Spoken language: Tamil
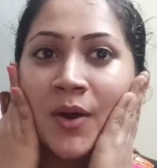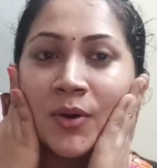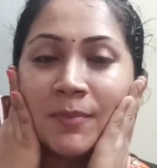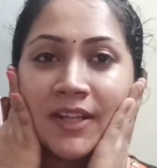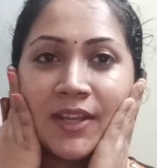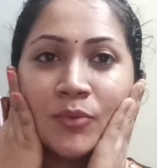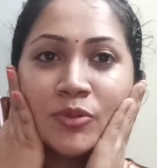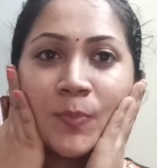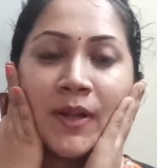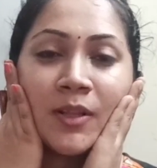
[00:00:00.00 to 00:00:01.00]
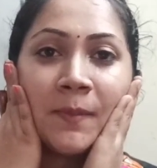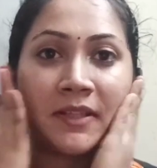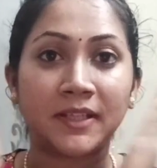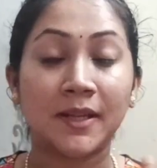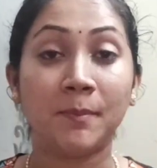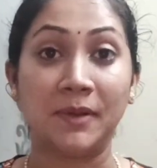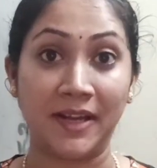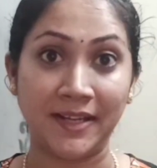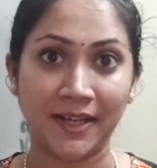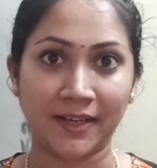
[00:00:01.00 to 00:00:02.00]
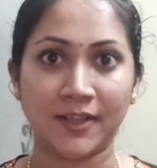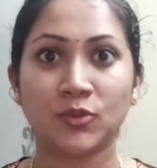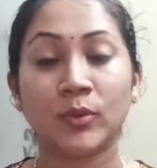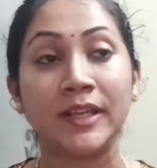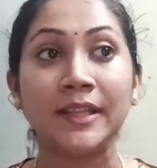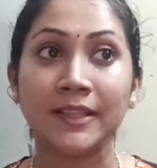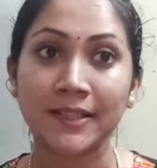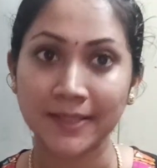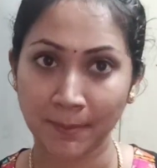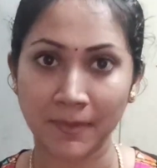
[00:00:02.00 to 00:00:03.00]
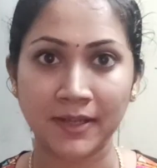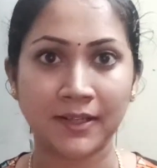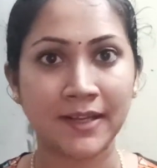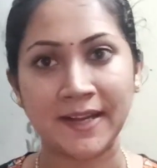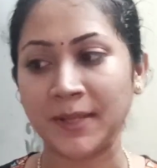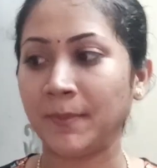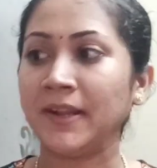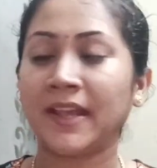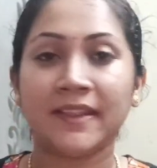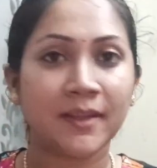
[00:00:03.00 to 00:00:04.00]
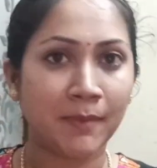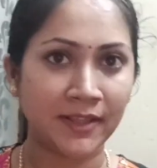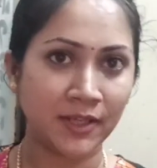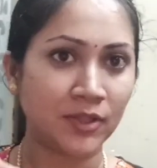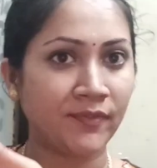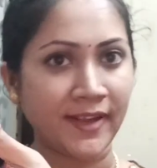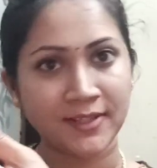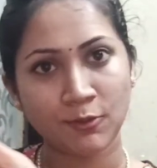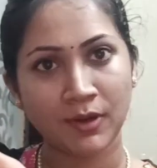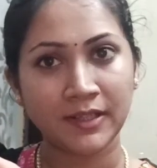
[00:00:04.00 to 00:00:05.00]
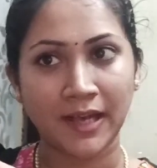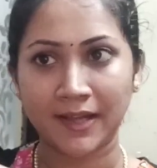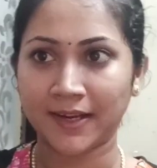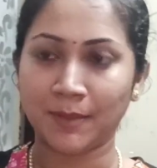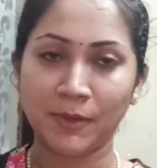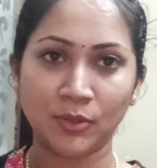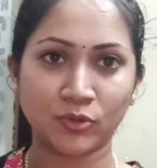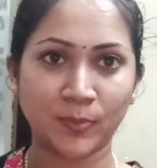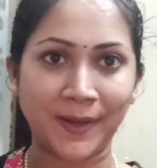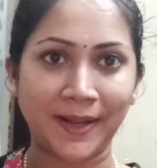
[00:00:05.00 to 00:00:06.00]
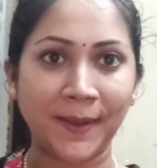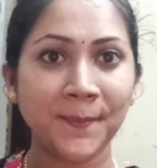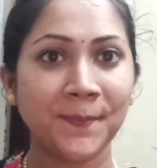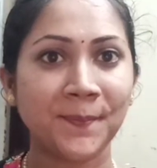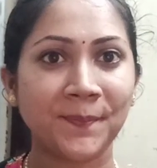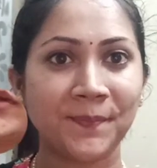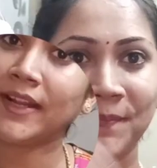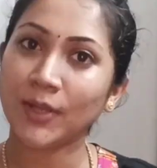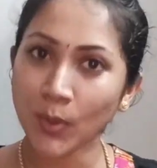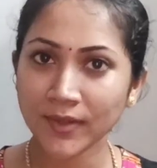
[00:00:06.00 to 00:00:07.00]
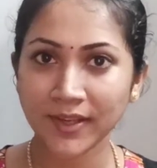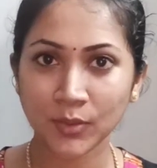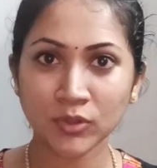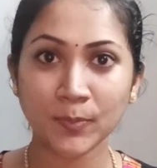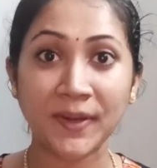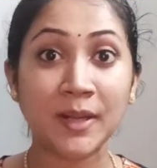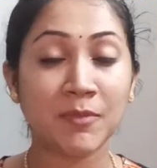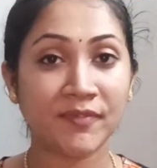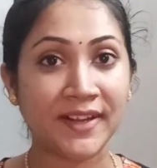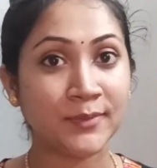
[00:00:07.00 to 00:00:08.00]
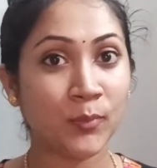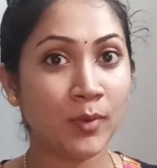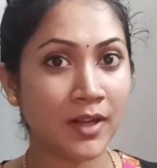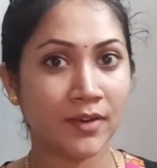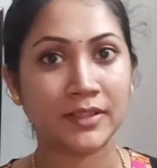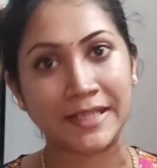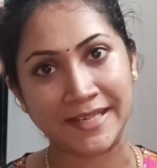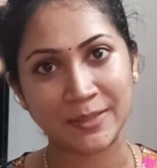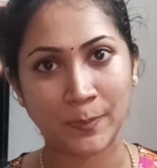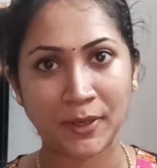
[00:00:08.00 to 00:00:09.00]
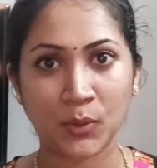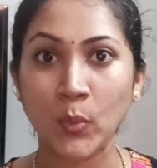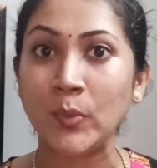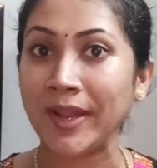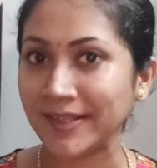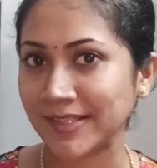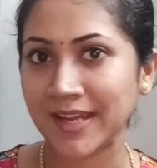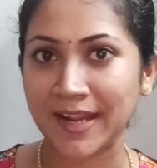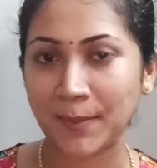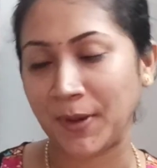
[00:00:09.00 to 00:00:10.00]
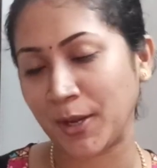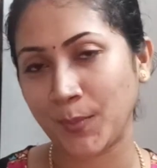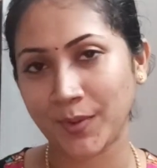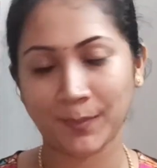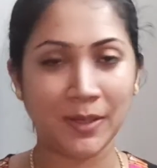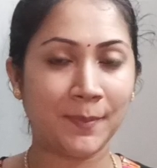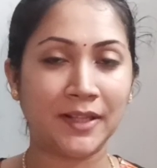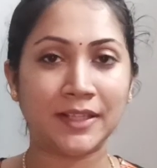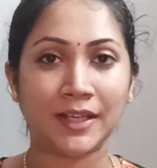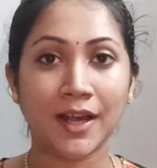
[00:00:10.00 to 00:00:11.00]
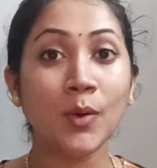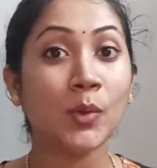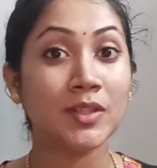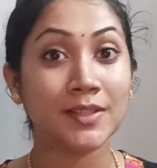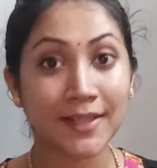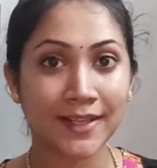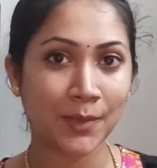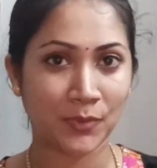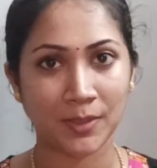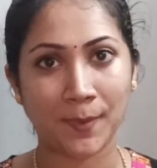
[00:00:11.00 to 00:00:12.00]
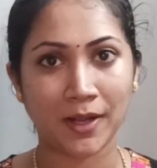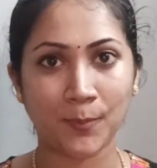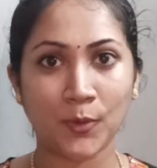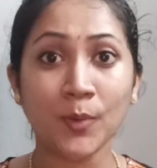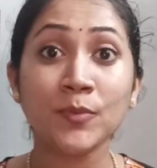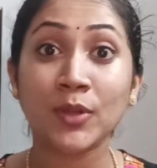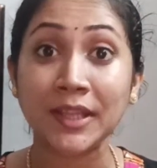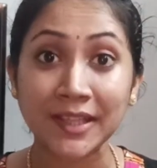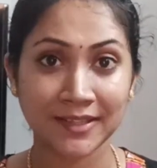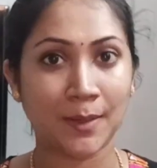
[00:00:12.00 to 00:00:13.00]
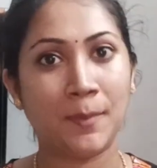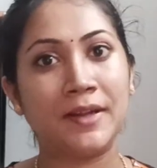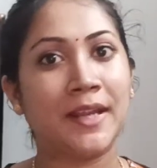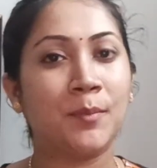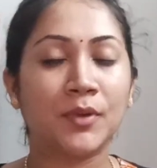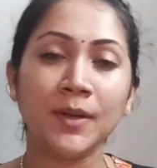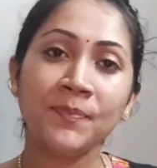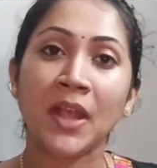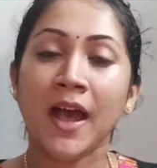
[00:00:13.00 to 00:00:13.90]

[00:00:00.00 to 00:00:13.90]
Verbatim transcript: ஒரு மாதிரி யூஸ் பண்ணது பார்த்தீங்கன்னா பிரைட்டாக இருக்குது ஸோ இந்த சம்மருக்கு கண்டிப்பாக நீங்கள் இந்த மாதிரி வந்து ஃபேஸ் டோனர் தாராளமாக யூஸ் பண்ணலாம் ஓகே டோனர் யூஸ் பண்ணி நம்ம ஃபேஸ் ஃபுல்லாக வந்து கிளென்ஸ் பண்ணிட்டோம் நெக்ஸ்ட் என்ன பார்க்க போகிறோம் அப்படின்னு பார்த்தீங்கன்னா ஒரு சீரம் வந்து பார்க்க போகிறோம் ஸோ இந்த சம்மர் டைமுக்கு